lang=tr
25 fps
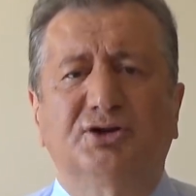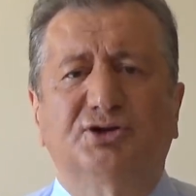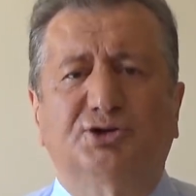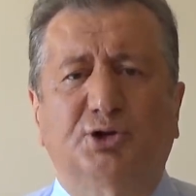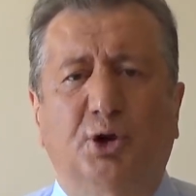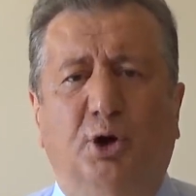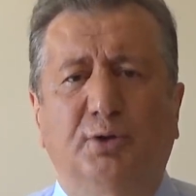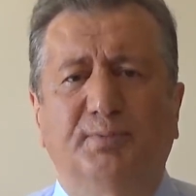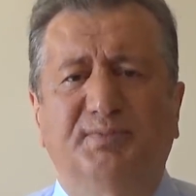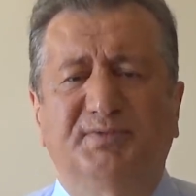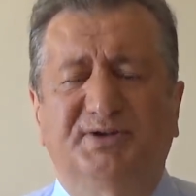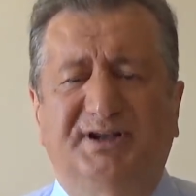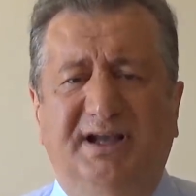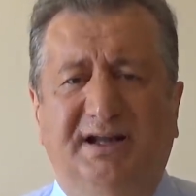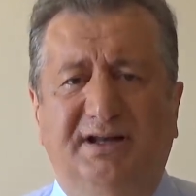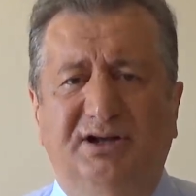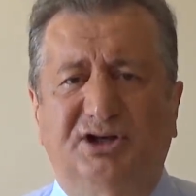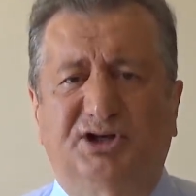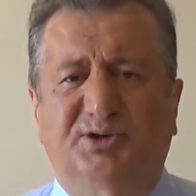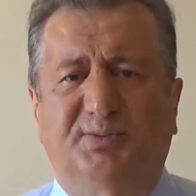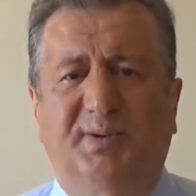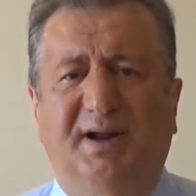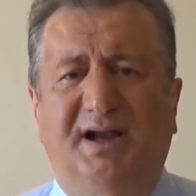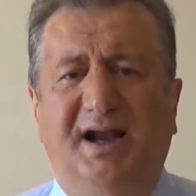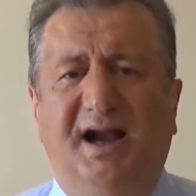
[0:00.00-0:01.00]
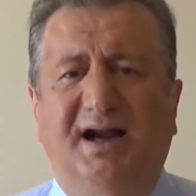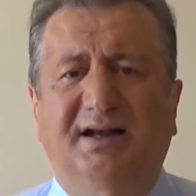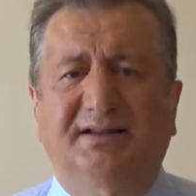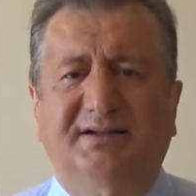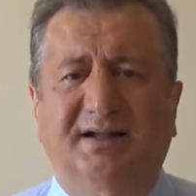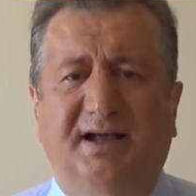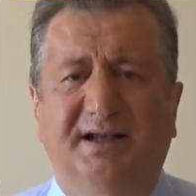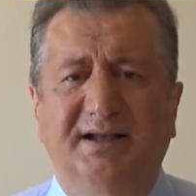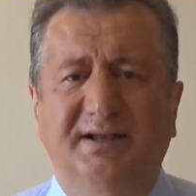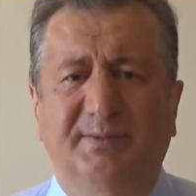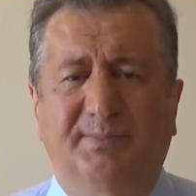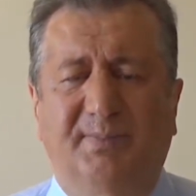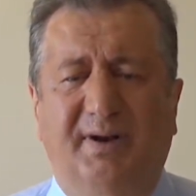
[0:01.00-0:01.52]
Son gelişmeler
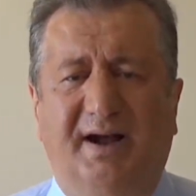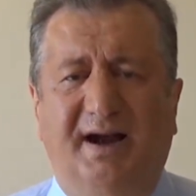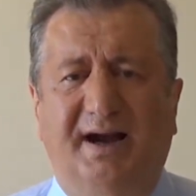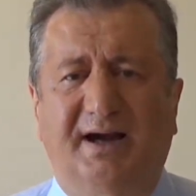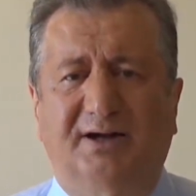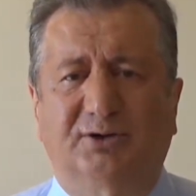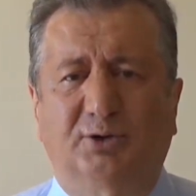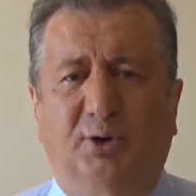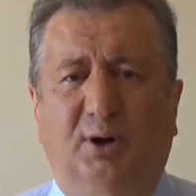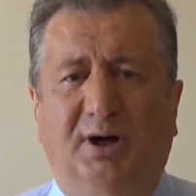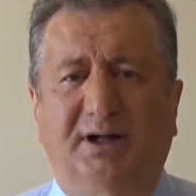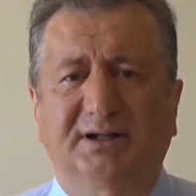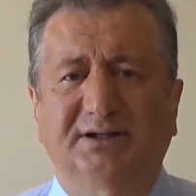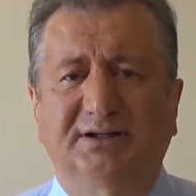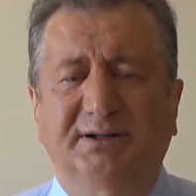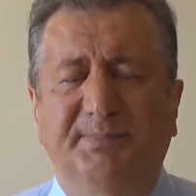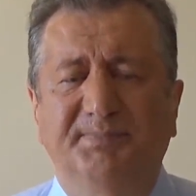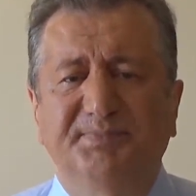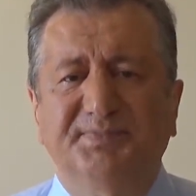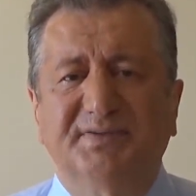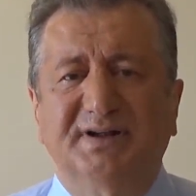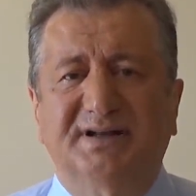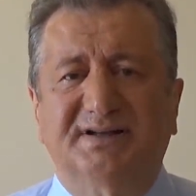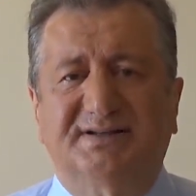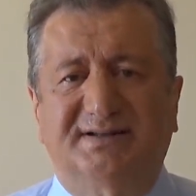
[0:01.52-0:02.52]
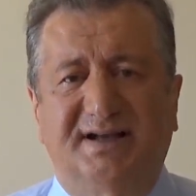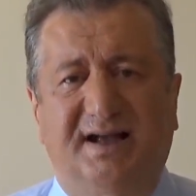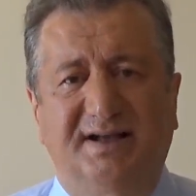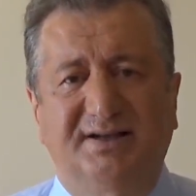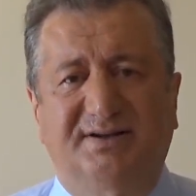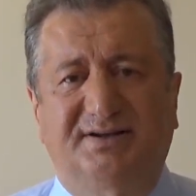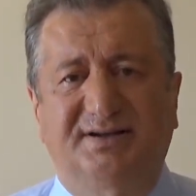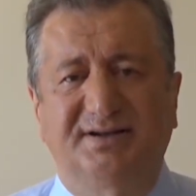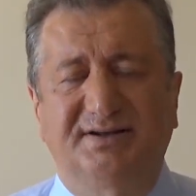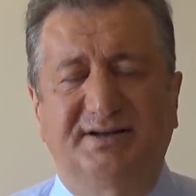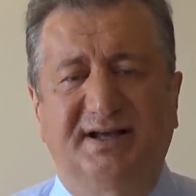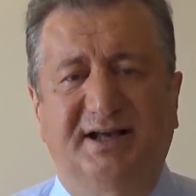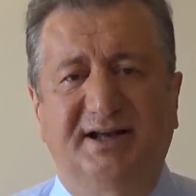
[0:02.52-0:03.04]
Tayyip Erdoğan'ı
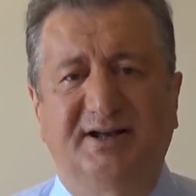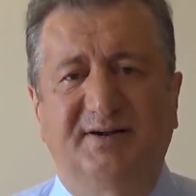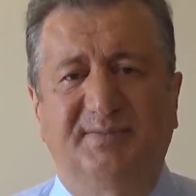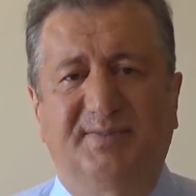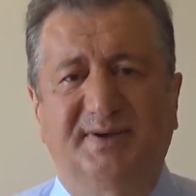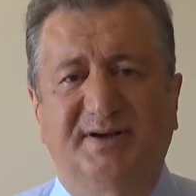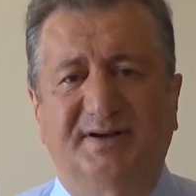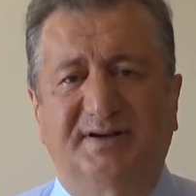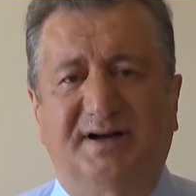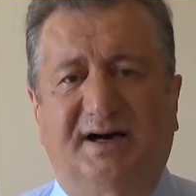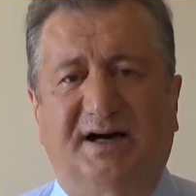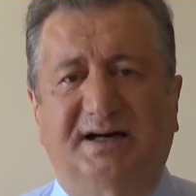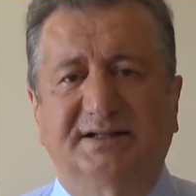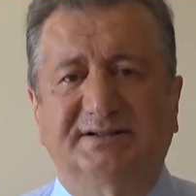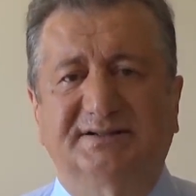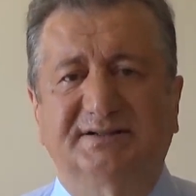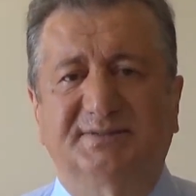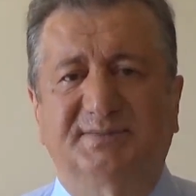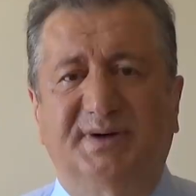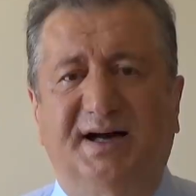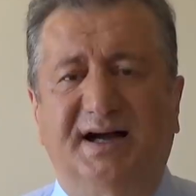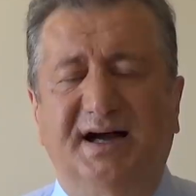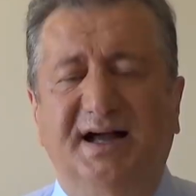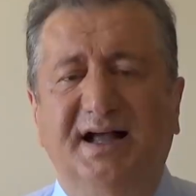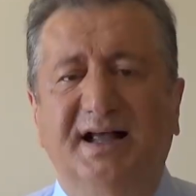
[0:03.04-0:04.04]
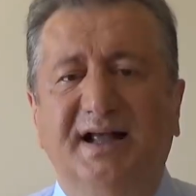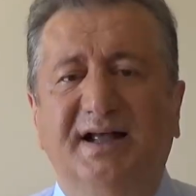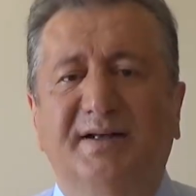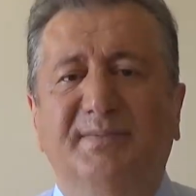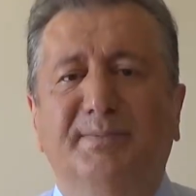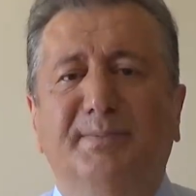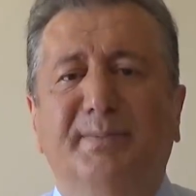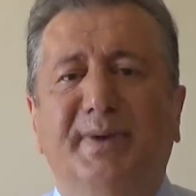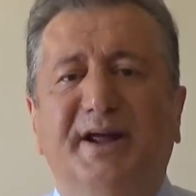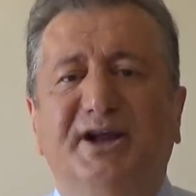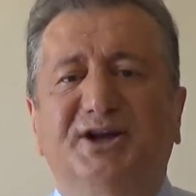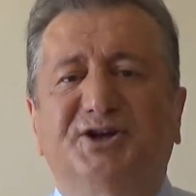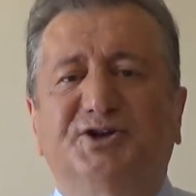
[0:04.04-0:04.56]
sanki yeni bir adıma
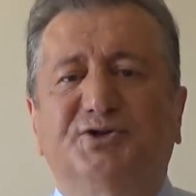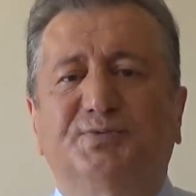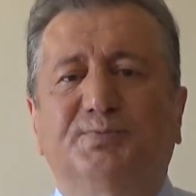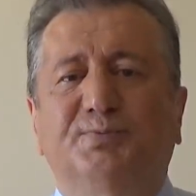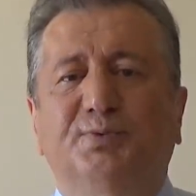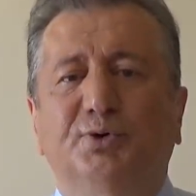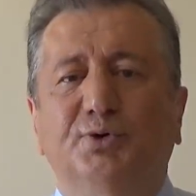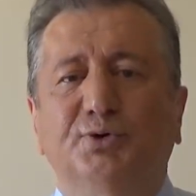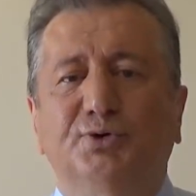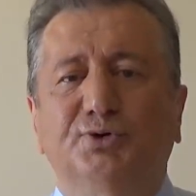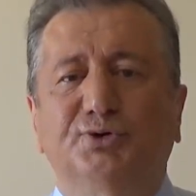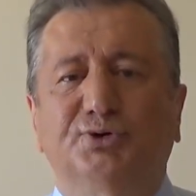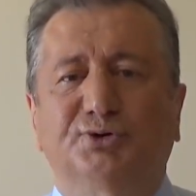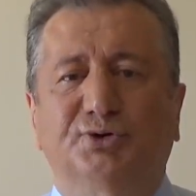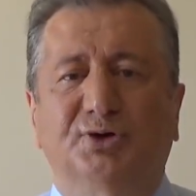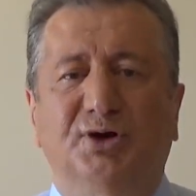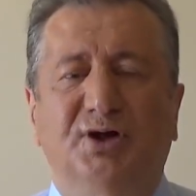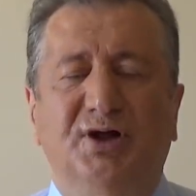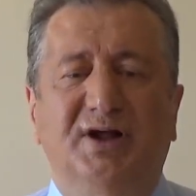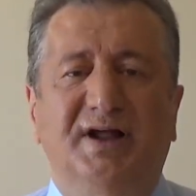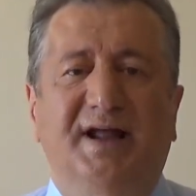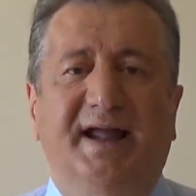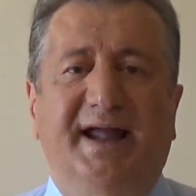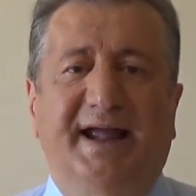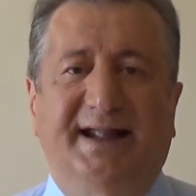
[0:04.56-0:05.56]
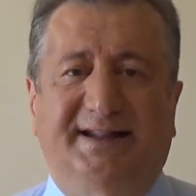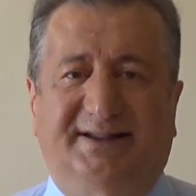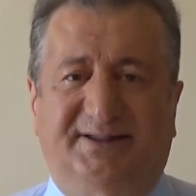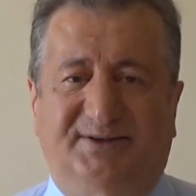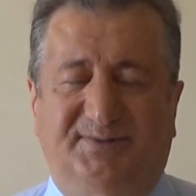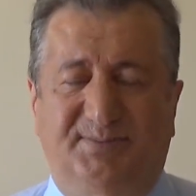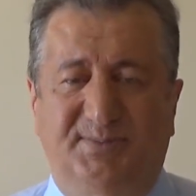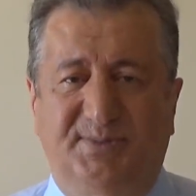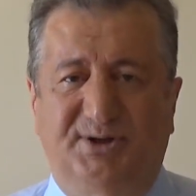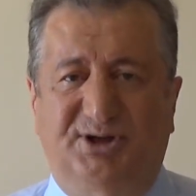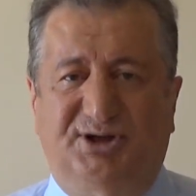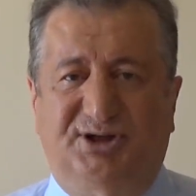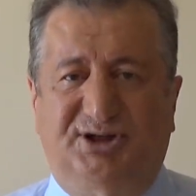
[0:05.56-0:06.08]
mecbur
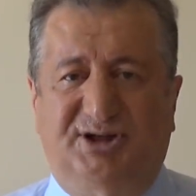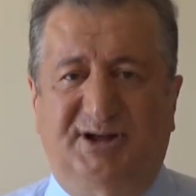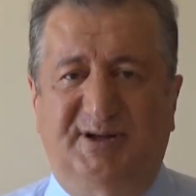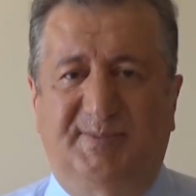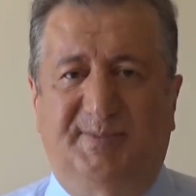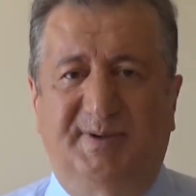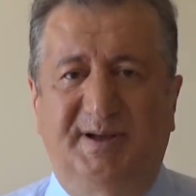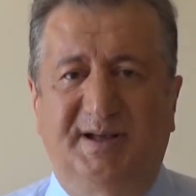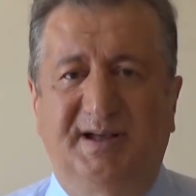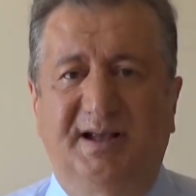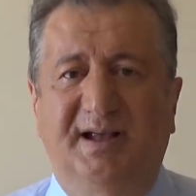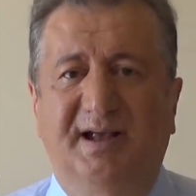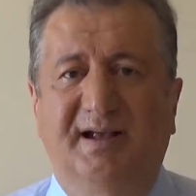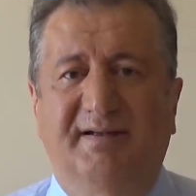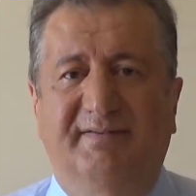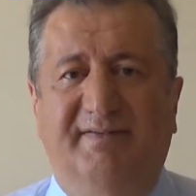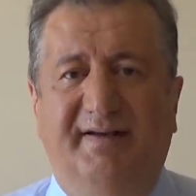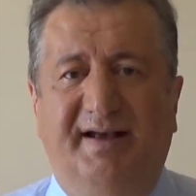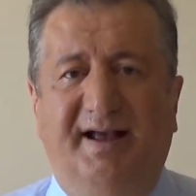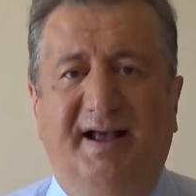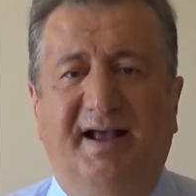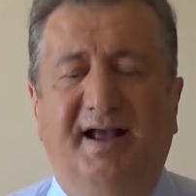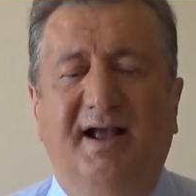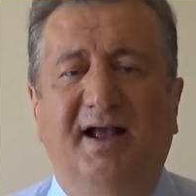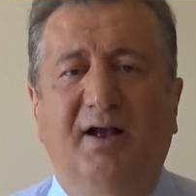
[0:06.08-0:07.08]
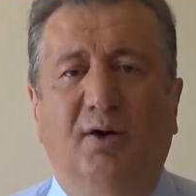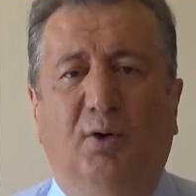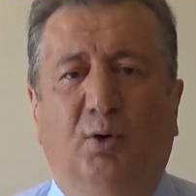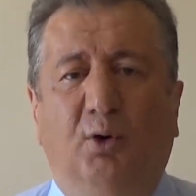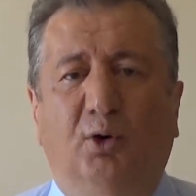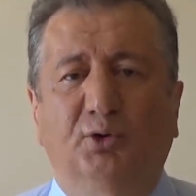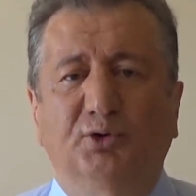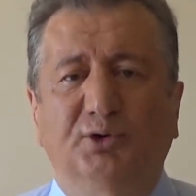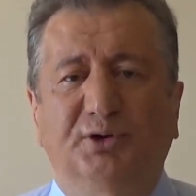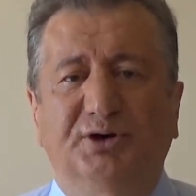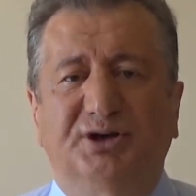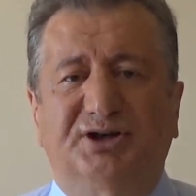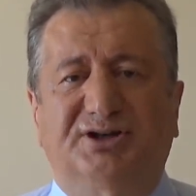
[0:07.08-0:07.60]
etmiş gibi ve
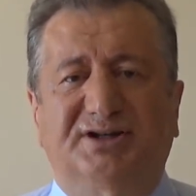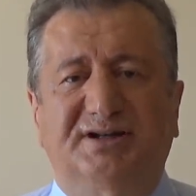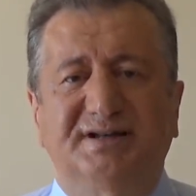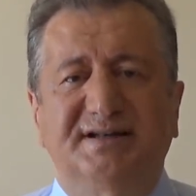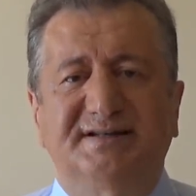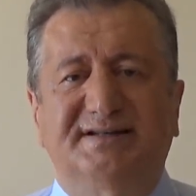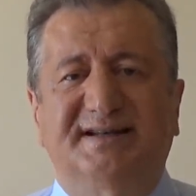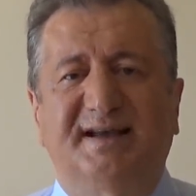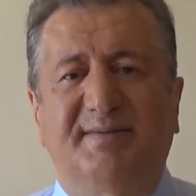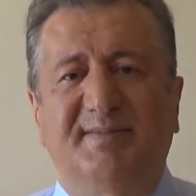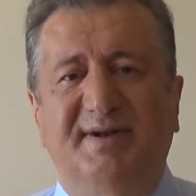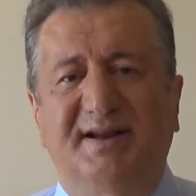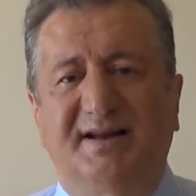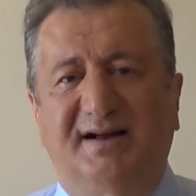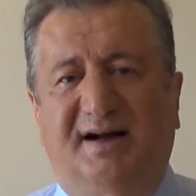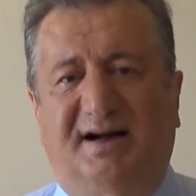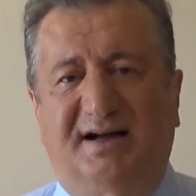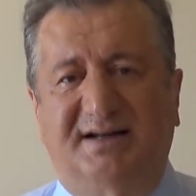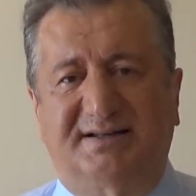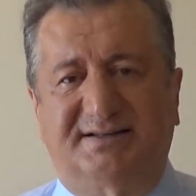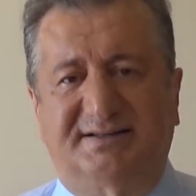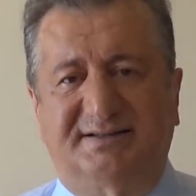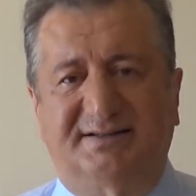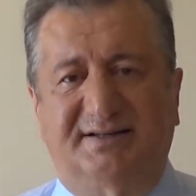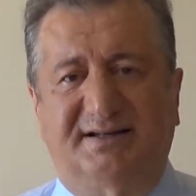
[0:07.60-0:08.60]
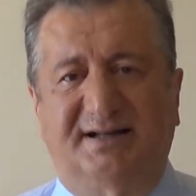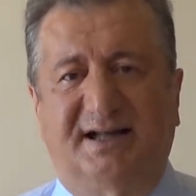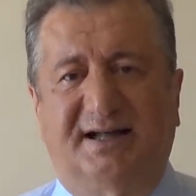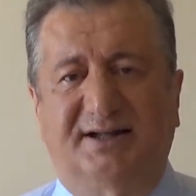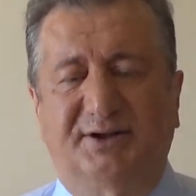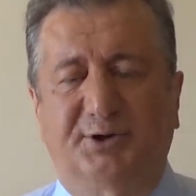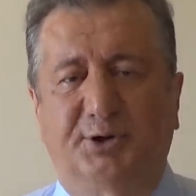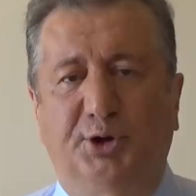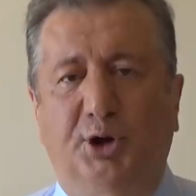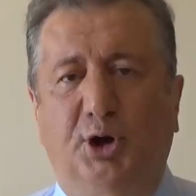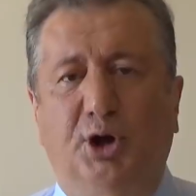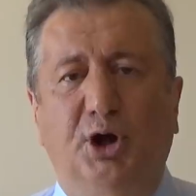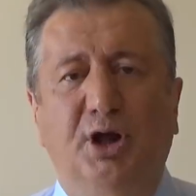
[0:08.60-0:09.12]
onun için zemin
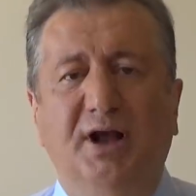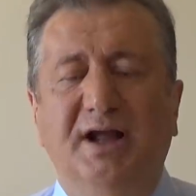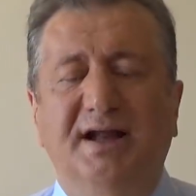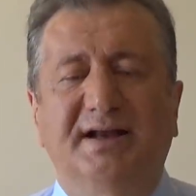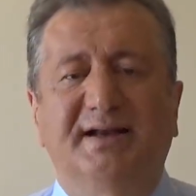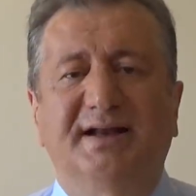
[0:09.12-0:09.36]
hazırlanıyor.